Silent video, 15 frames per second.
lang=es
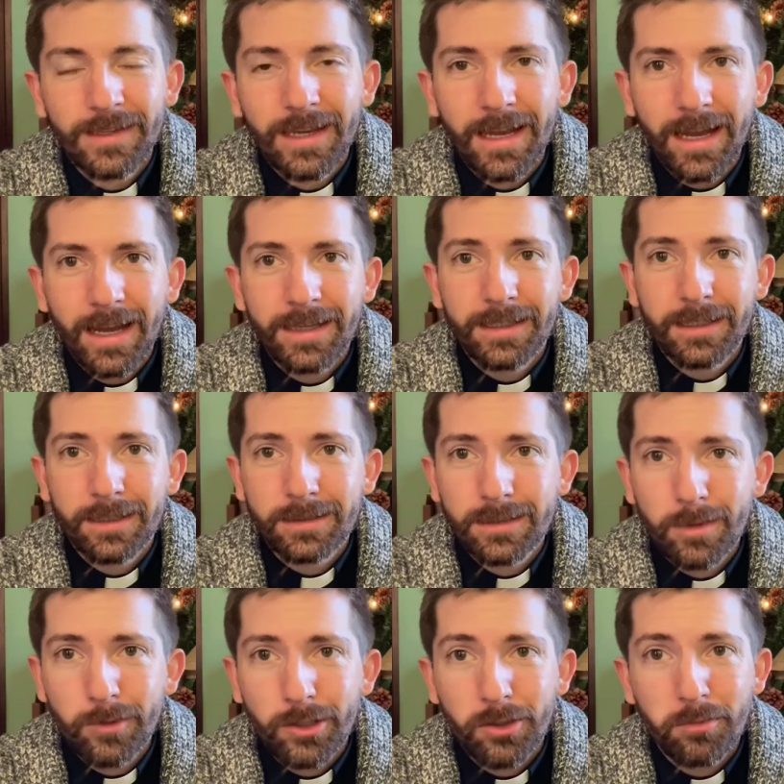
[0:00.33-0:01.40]
Ayer
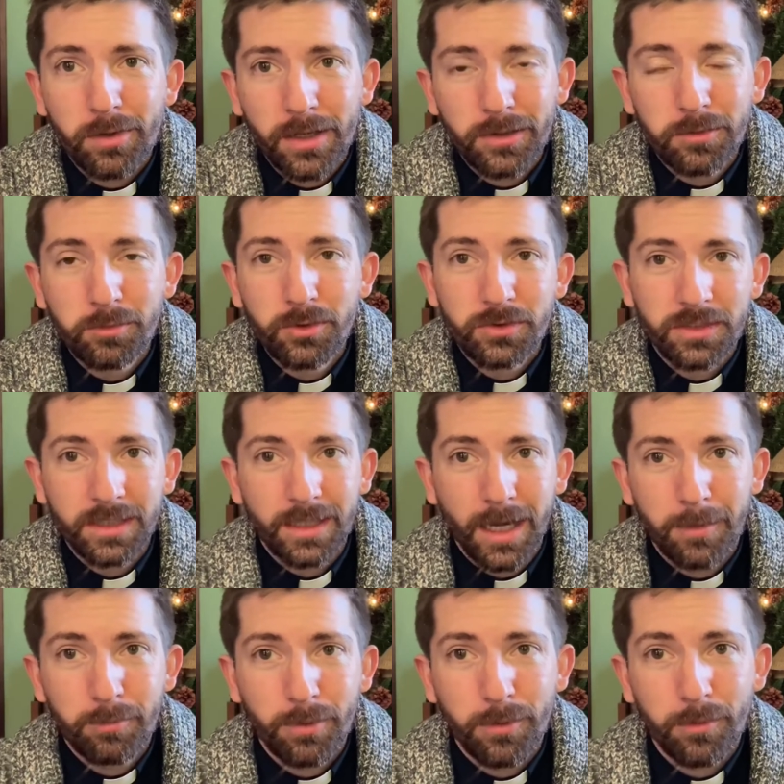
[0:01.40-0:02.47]
estaba comprando
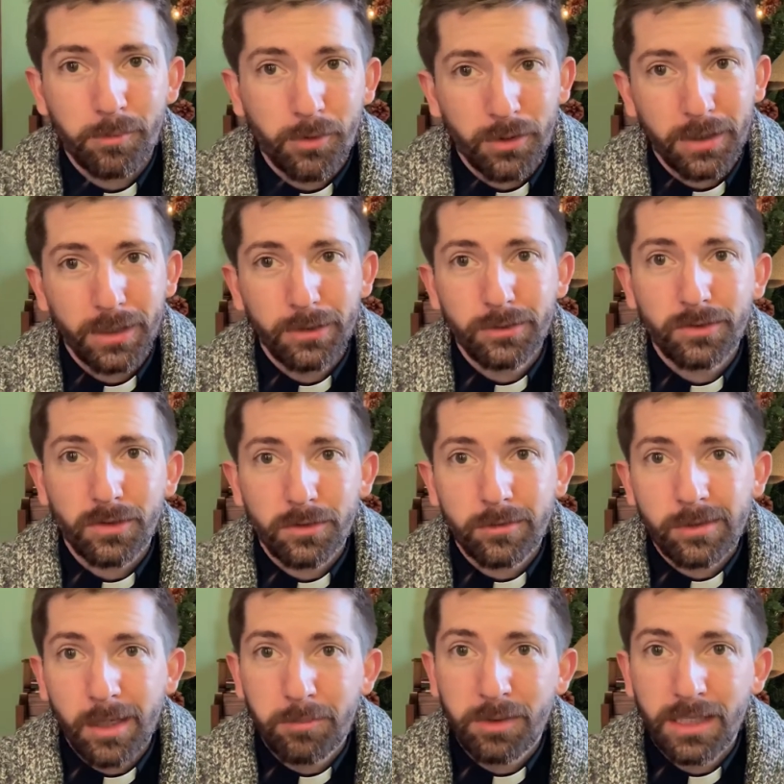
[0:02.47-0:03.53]
música porque yo
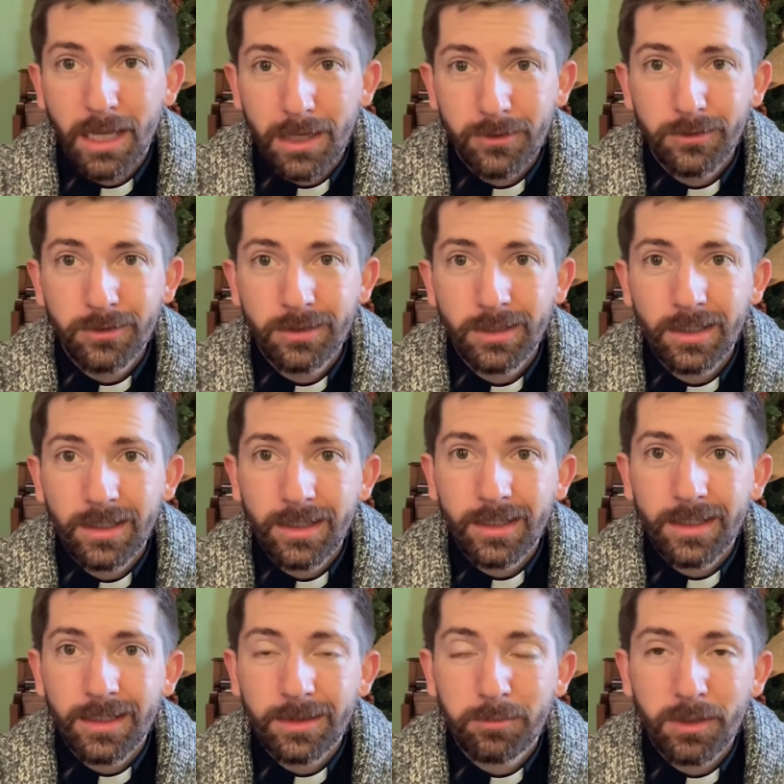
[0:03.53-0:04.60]
toco el piano,
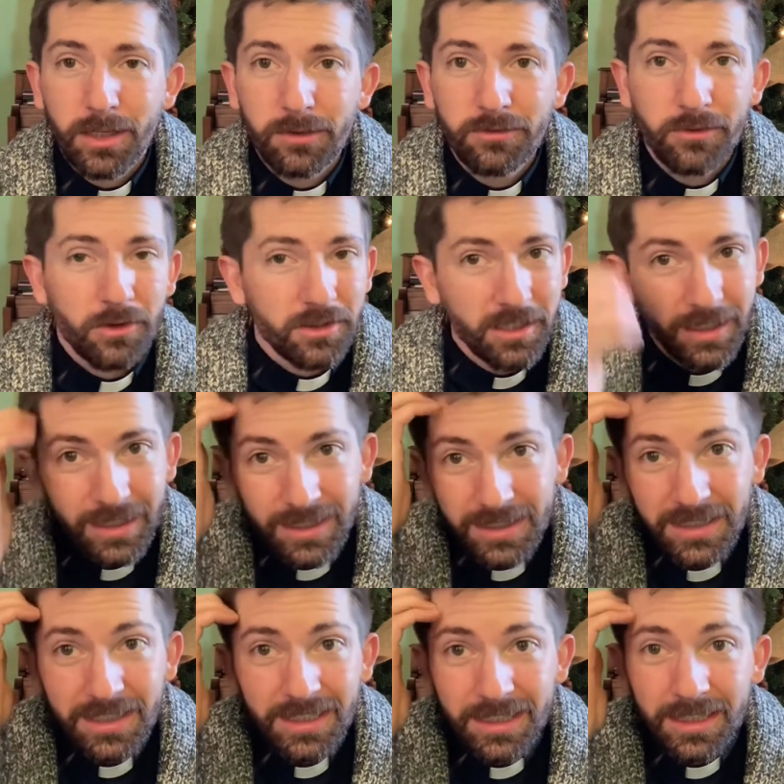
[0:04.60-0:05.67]
el pianoforte,
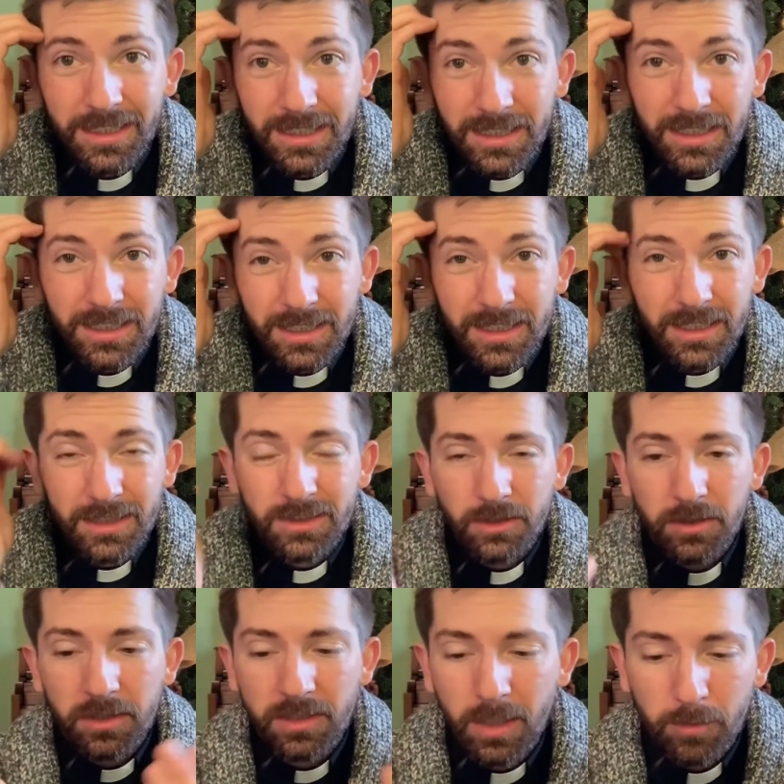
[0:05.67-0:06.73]
y
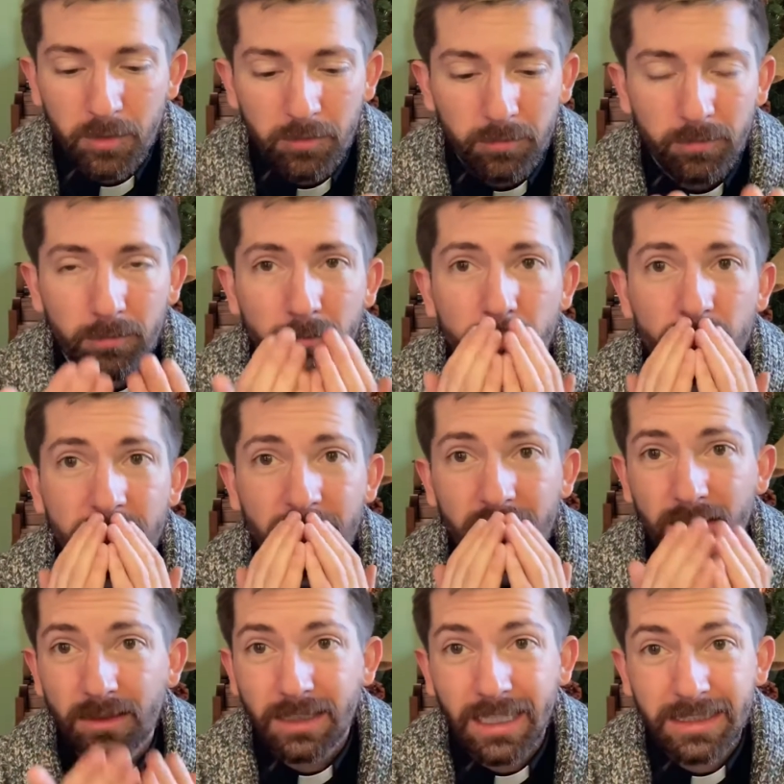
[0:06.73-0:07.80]
yo estaba
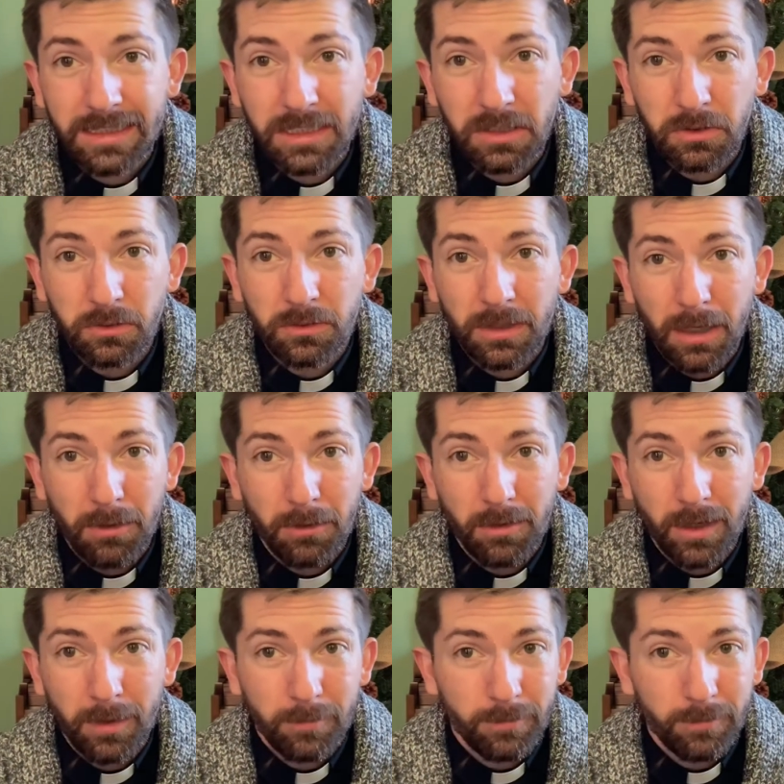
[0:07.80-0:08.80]
buscando casi una hora